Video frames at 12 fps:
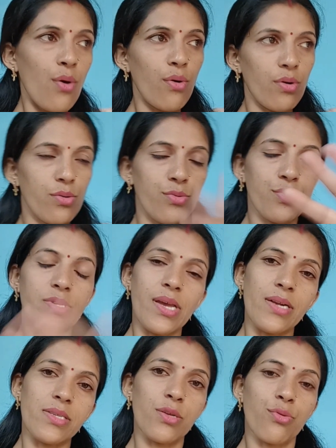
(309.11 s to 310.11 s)
और उस
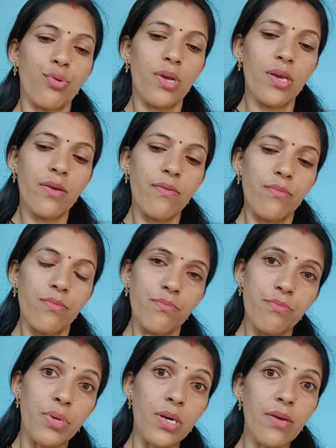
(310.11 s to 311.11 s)
साइड से थोड़ी
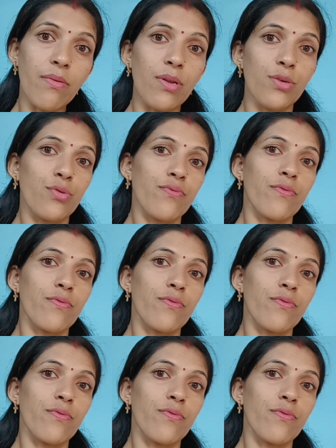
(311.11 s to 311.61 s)
बड़े वाले जो